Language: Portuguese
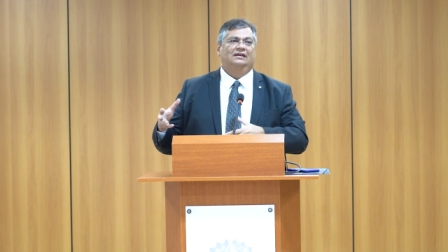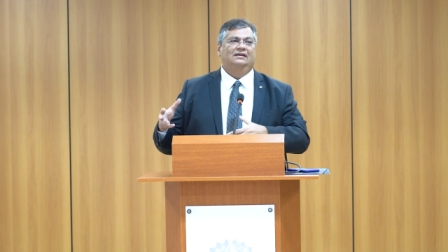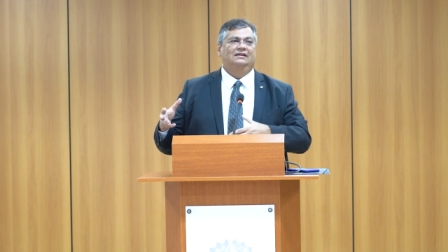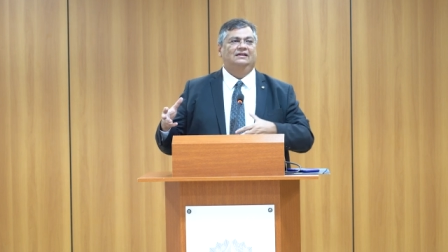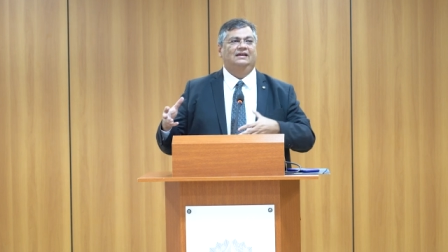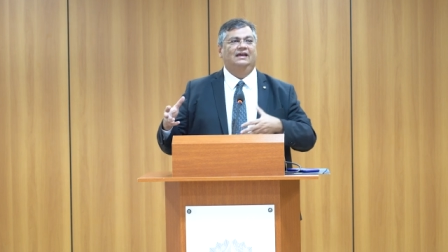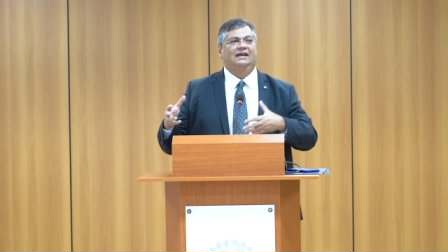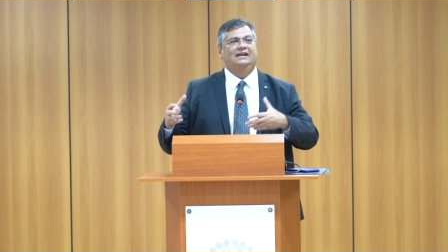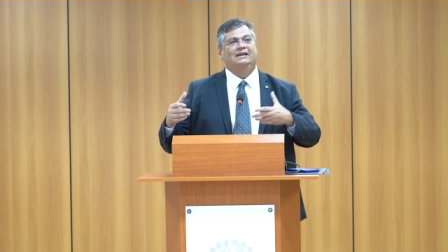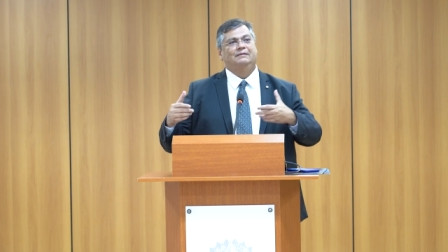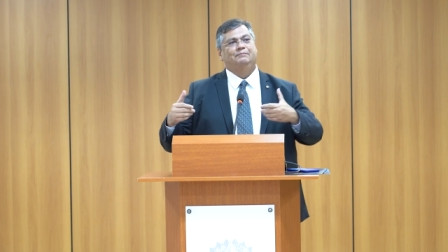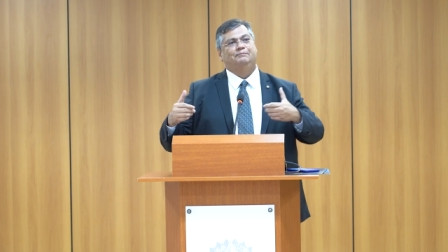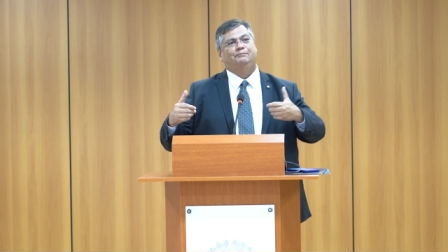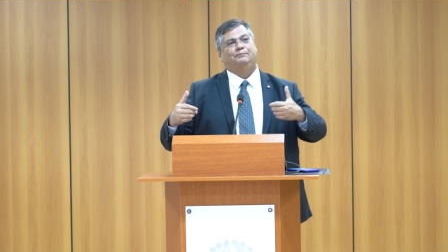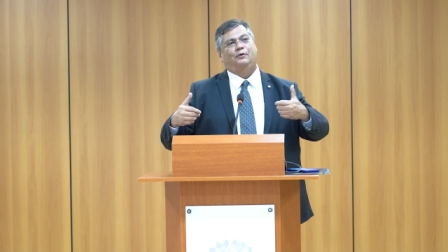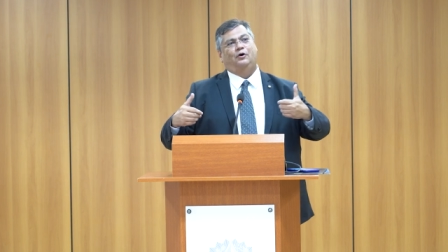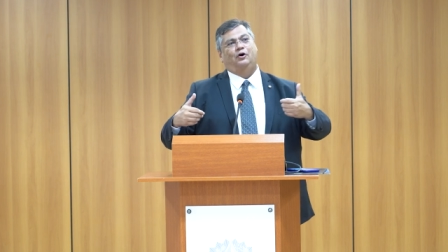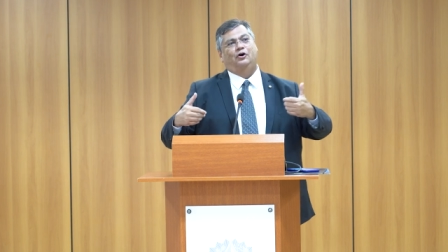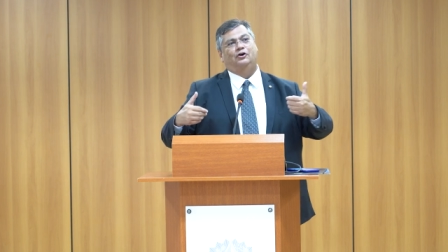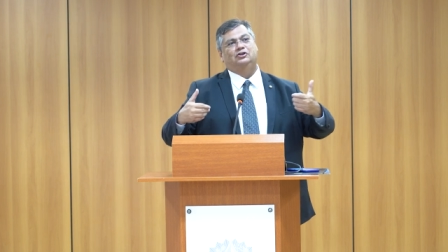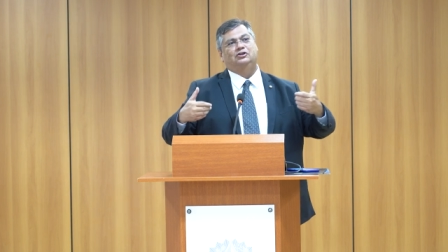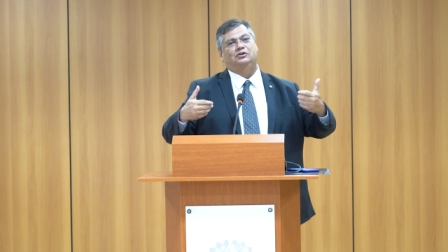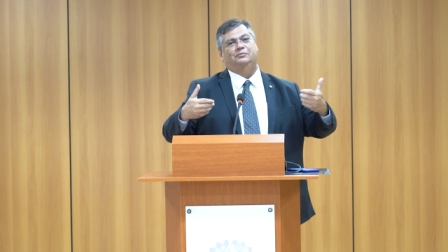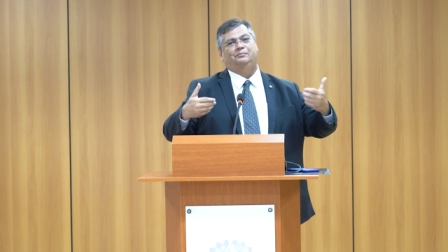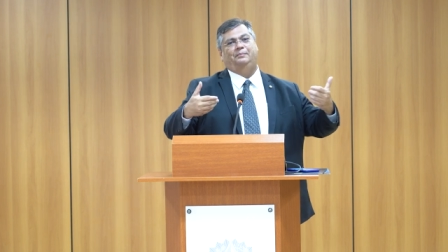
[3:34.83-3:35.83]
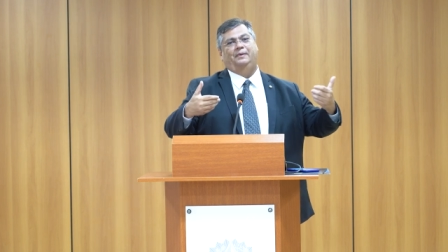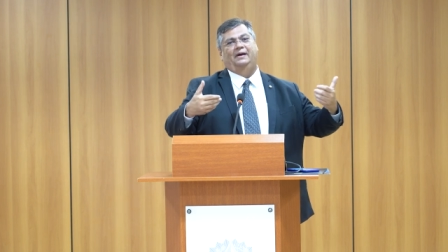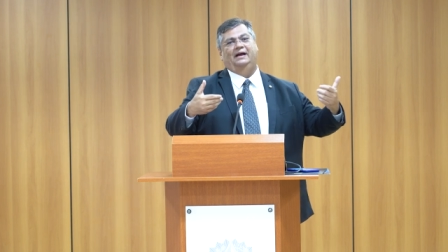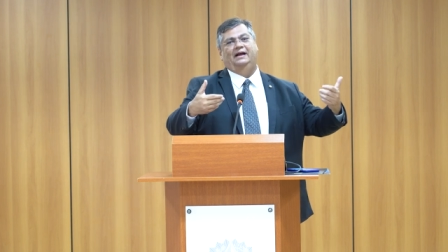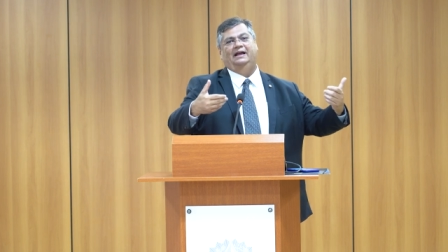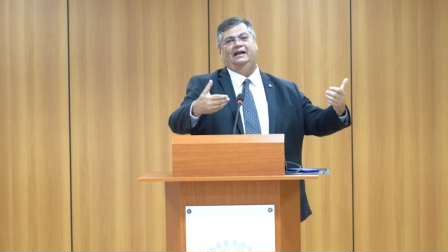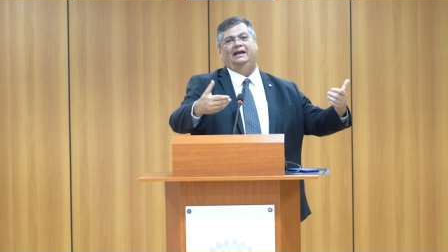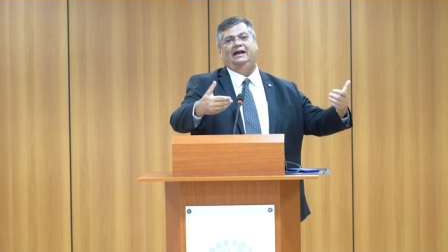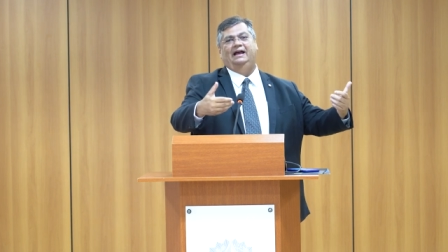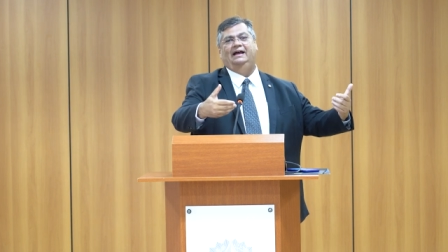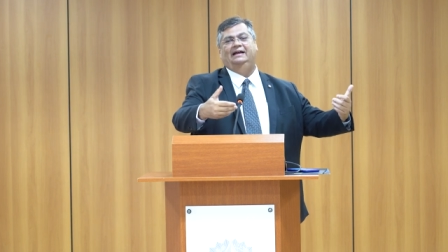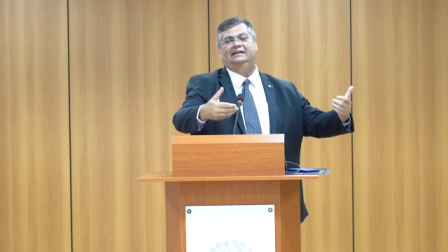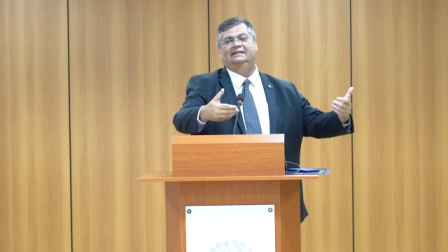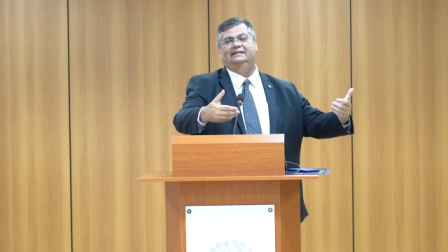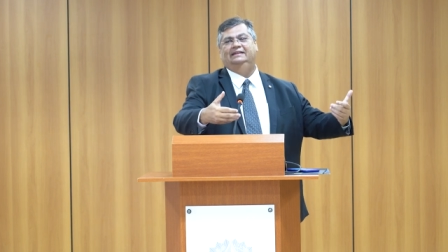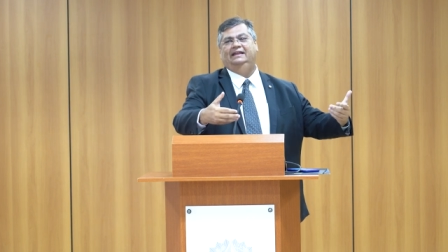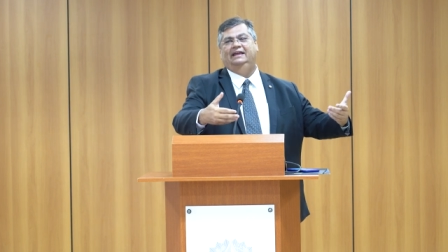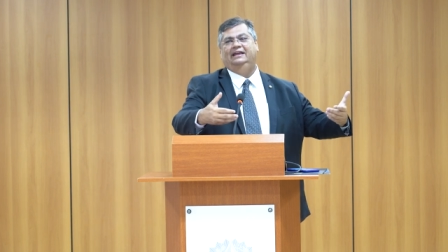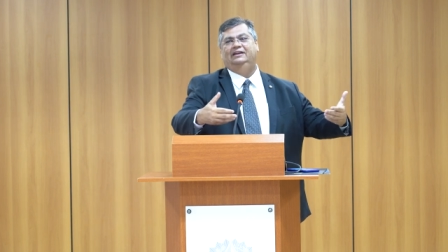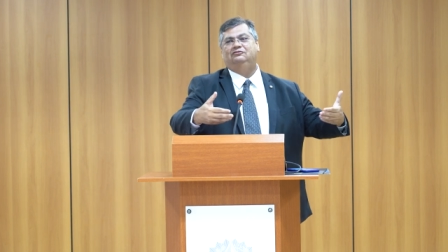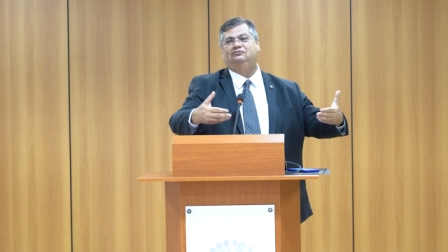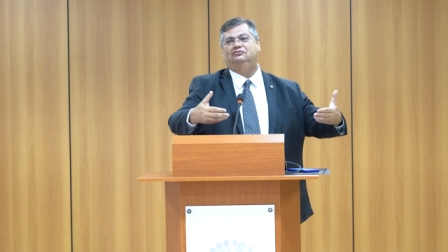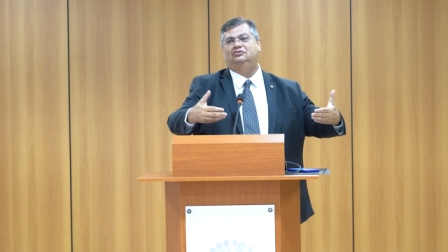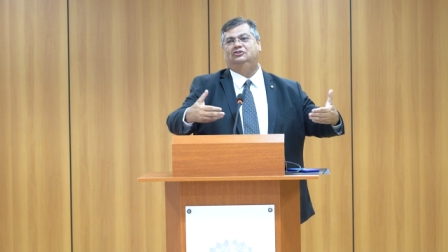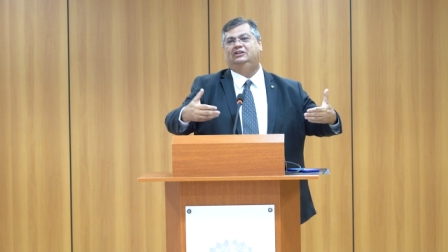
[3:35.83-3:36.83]
e ele pode pagar
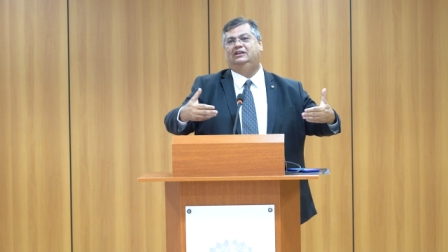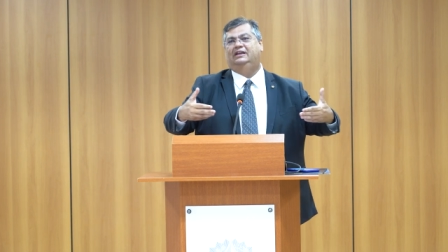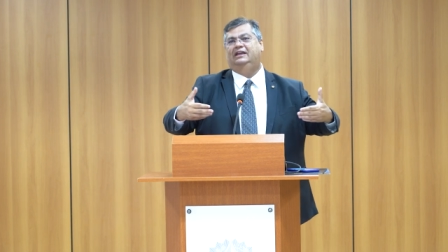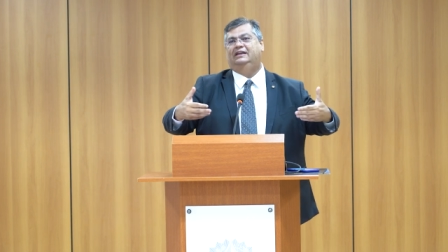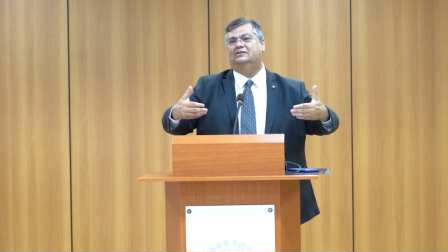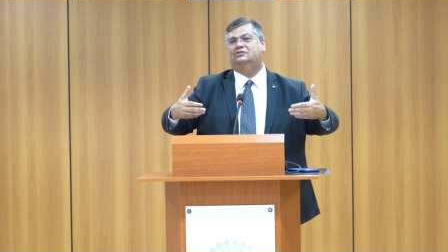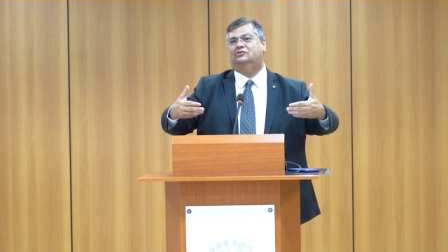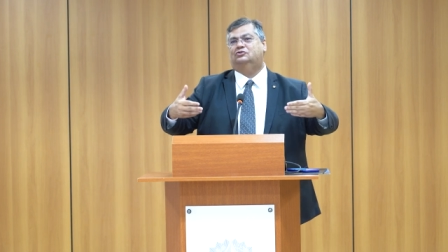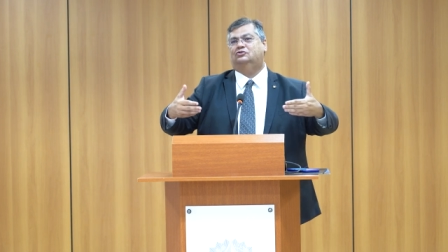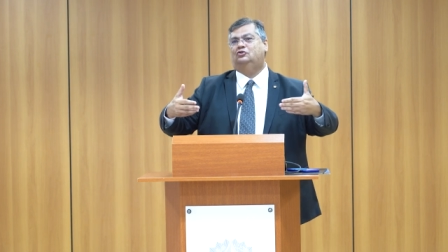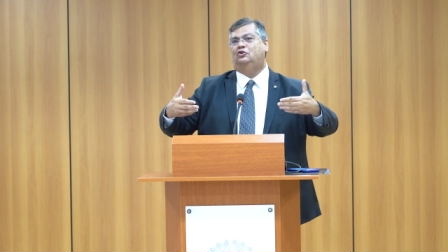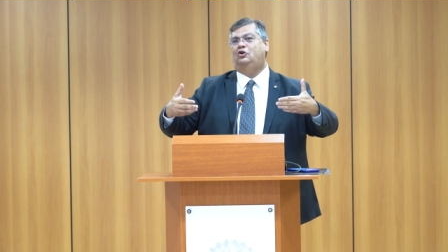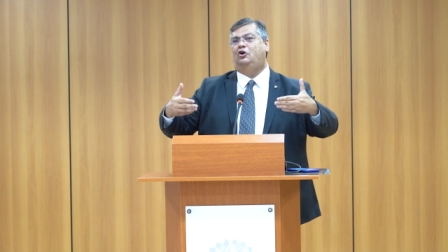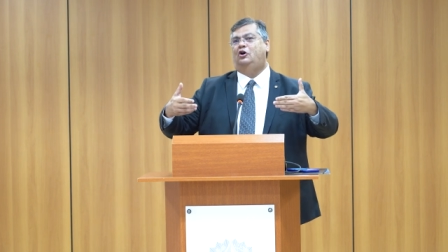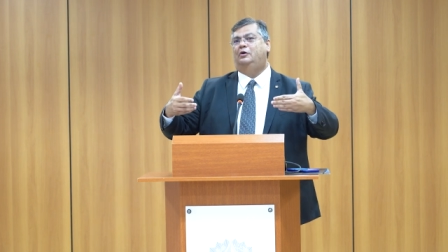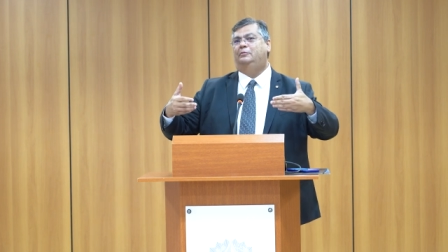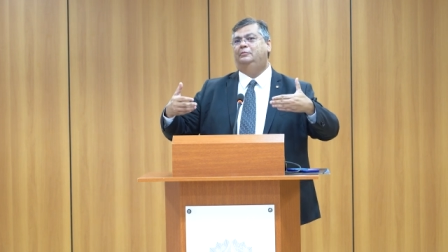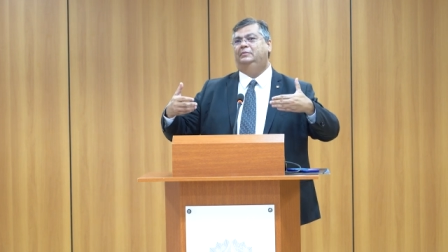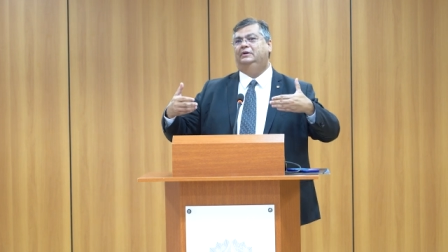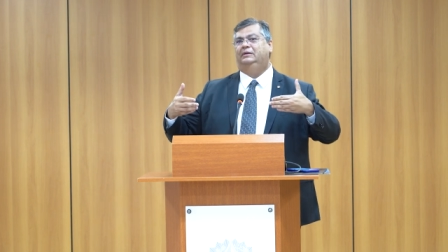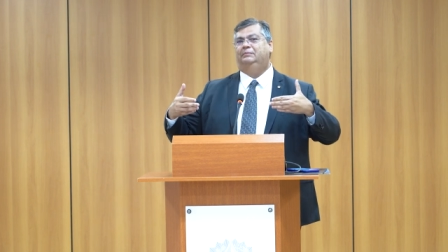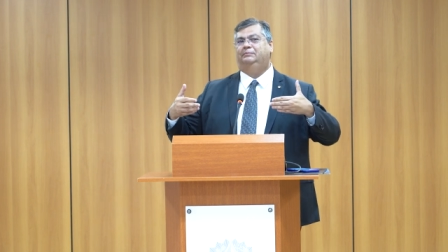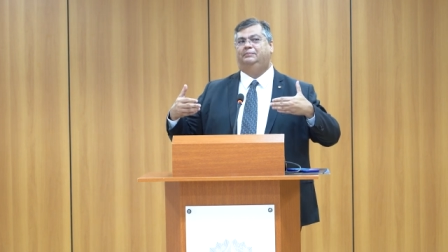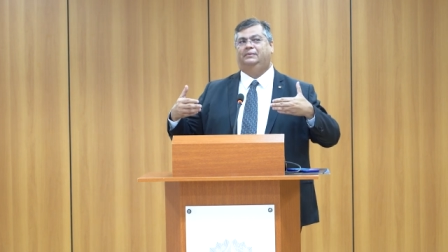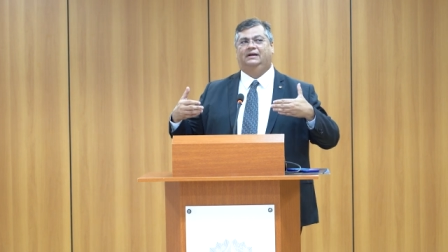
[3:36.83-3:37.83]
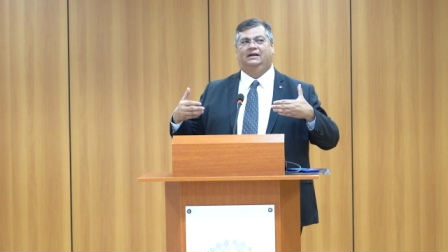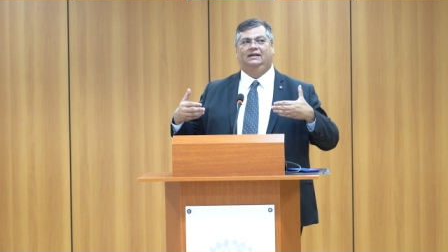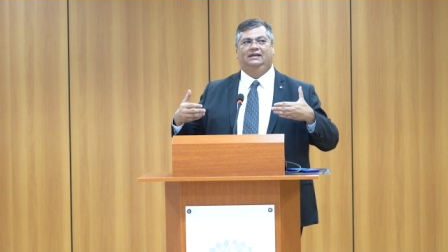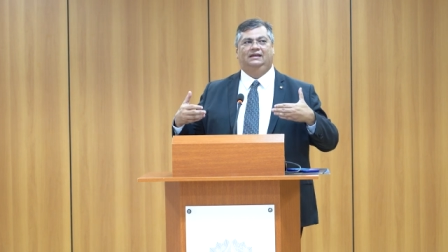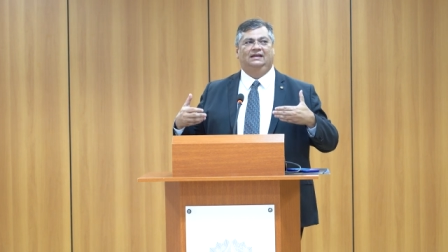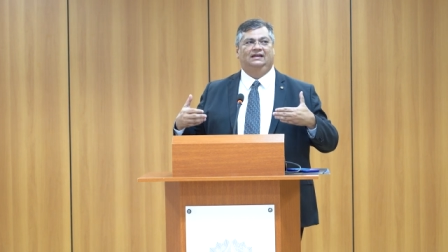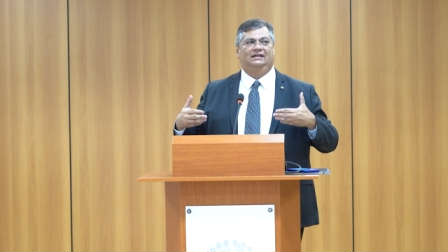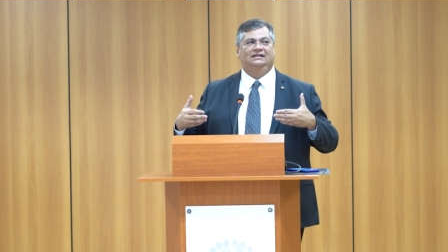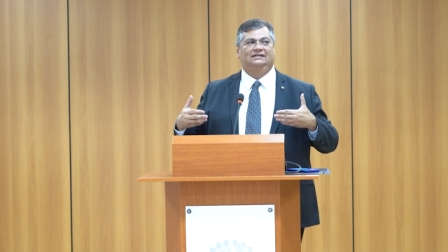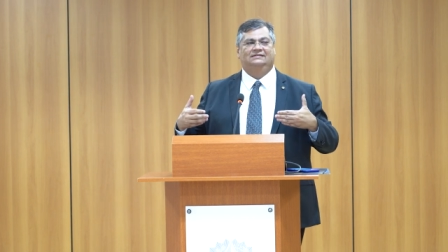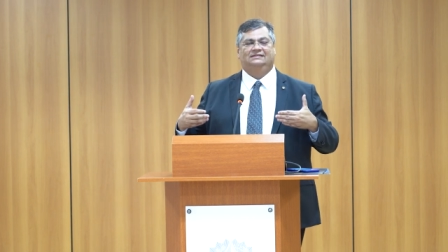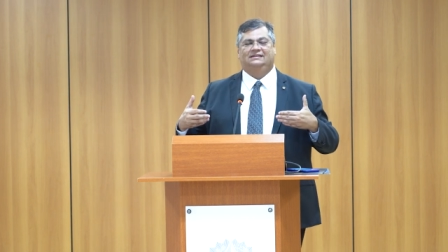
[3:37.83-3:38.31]
desde que sobre para ele